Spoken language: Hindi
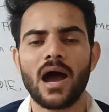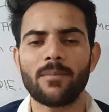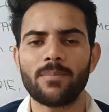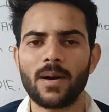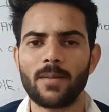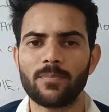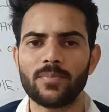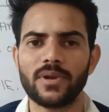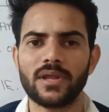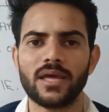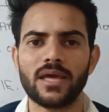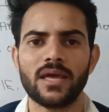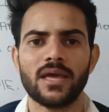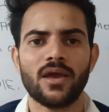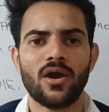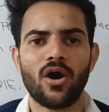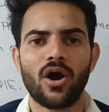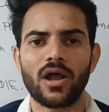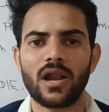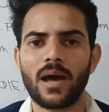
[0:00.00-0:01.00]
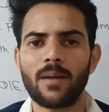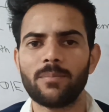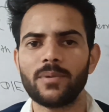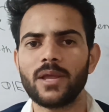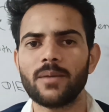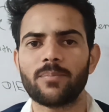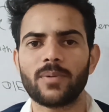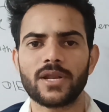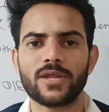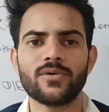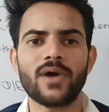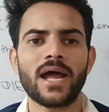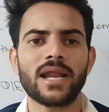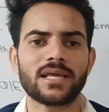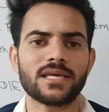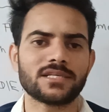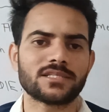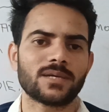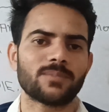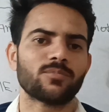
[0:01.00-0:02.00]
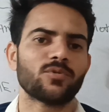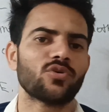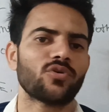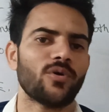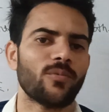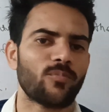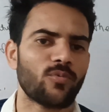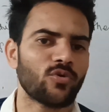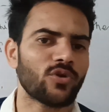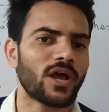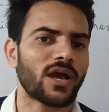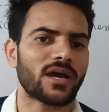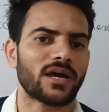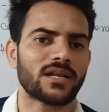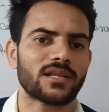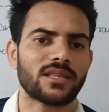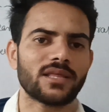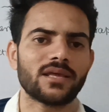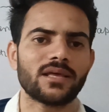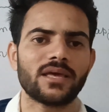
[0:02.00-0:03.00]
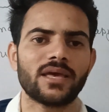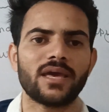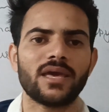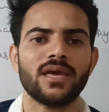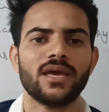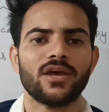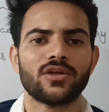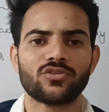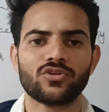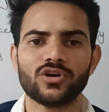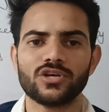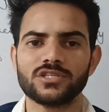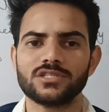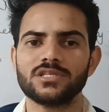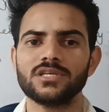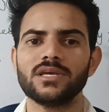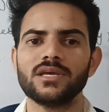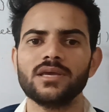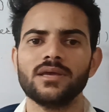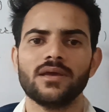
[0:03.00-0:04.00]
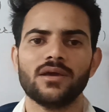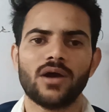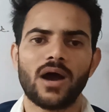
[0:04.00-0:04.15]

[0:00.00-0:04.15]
आप अपने और अपने परिवार के सपनों को पूरा कर देंगे तो इसी